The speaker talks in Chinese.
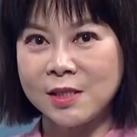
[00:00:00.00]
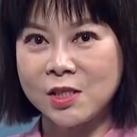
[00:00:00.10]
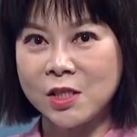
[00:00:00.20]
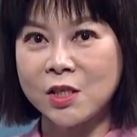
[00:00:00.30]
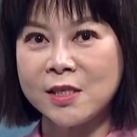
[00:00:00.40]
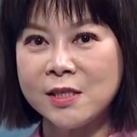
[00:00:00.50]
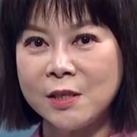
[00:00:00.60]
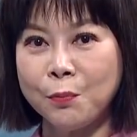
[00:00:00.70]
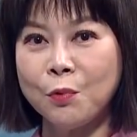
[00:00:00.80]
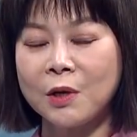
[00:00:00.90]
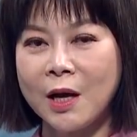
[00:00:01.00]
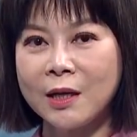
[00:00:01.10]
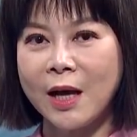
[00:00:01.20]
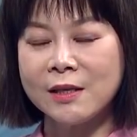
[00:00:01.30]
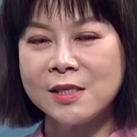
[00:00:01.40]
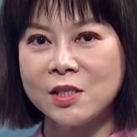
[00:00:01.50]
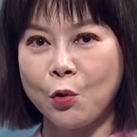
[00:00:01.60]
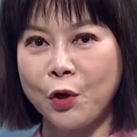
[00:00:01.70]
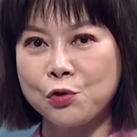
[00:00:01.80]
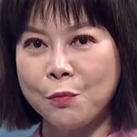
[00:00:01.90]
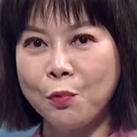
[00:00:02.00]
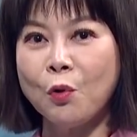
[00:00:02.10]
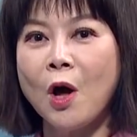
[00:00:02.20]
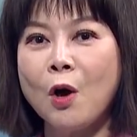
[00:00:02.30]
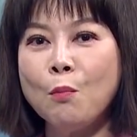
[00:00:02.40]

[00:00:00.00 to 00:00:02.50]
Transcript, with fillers: 消息是，经济部刚刚记者会宣布，